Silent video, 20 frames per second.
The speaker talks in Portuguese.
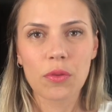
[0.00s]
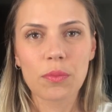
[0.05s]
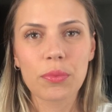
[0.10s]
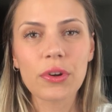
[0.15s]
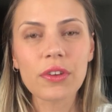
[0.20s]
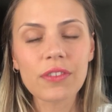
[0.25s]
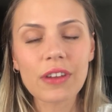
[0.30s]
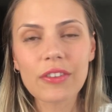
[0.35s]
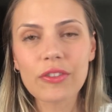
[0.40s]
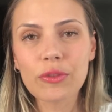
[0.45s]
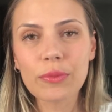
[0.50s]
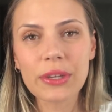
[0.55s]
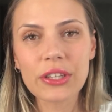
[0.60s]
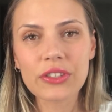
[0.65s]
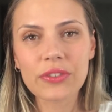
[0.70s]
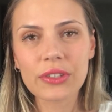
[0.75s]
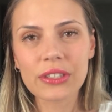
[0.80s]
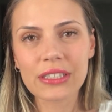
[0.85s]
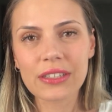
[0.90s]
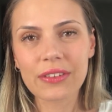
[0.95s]

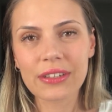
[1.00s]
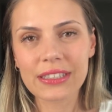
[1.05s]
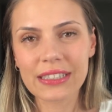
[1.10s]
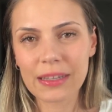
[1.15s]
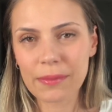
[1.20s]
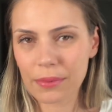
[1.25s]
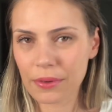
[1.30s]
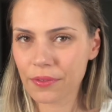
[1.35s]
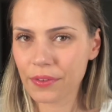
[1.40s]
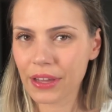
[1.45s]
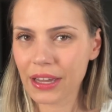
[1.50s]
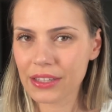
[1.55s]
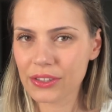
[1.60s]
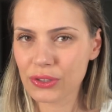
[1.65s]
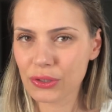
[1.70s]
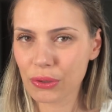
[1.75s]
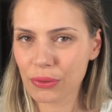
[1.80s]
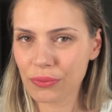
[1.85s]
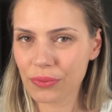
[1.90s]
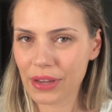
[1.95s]
Provavelmente você vai sempre ficar
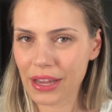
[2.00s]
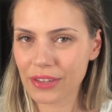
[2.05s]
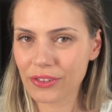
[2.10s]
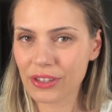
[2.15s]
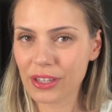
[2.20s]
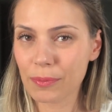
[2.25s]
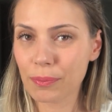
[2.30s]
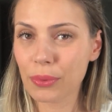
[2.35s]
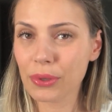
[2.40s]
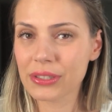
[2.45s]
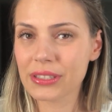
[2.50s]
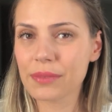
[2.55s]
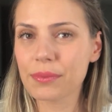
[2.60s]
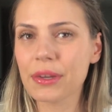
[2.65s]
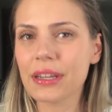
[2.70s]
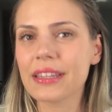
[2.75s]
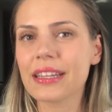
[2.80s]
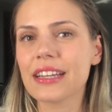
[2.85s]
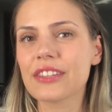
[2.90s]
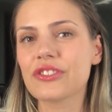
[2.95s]
desconfiado da
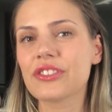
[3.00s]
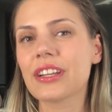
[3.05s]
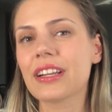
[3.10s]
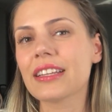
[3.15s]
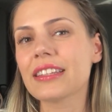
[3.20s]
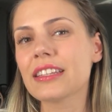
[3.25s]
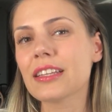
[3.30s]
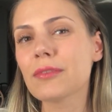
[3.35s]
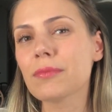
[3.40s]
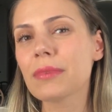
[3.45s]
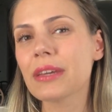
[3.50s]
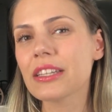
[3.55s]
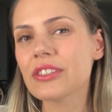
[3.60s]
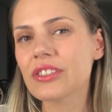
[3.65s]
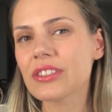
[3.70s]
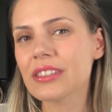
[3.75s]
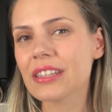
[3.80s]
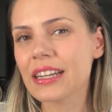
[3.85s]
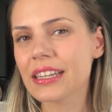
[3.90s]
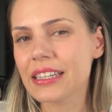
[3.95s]
possibilidade dela também te
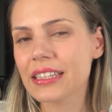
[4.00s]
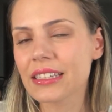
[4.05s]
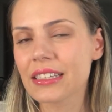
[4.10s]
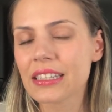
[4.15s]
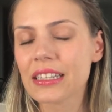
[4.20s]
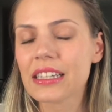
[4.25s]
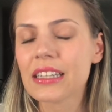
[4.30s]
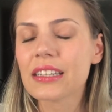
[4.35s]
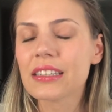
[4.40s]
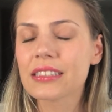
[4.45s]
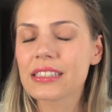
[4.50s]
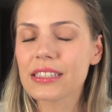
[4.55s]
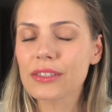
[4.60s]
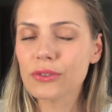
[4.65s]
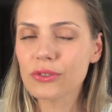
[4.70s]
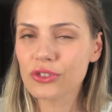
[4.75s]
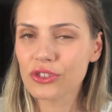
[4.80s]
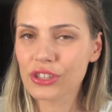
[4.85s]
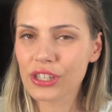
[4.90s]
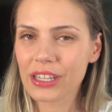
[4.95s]
trair se
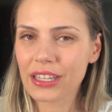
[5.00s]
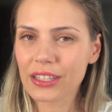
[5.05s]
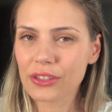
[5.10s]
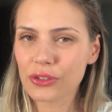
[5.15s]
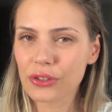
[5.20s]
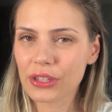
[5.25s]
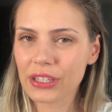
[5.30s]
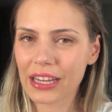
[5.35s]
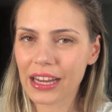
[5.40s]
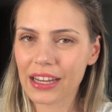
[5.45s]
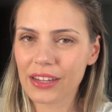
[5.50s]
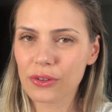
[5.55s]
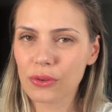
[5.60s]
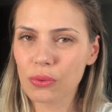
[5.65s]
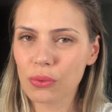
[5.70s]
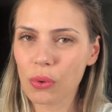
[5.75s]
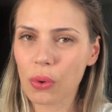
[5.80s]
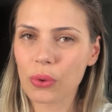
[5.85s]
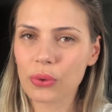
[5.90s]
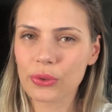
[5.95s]
um dia ela trocar
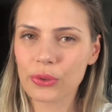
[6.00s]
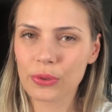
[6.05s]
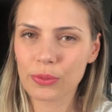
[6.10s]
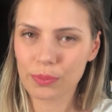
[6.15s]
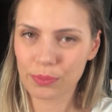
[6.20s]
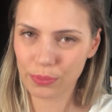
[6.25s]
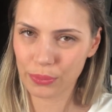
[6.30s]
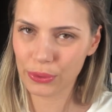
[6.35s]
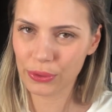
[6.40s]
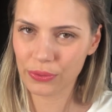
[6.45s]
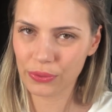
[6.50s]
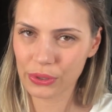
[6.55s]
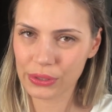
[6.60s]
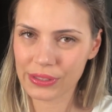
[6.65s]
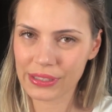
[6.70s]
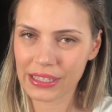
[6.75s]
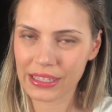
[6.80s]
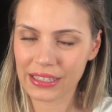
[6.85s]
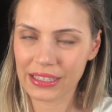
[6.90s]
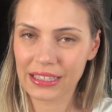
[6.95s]
o outro por
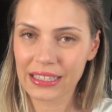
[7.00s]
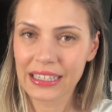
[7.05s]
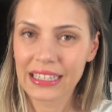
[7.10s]
você.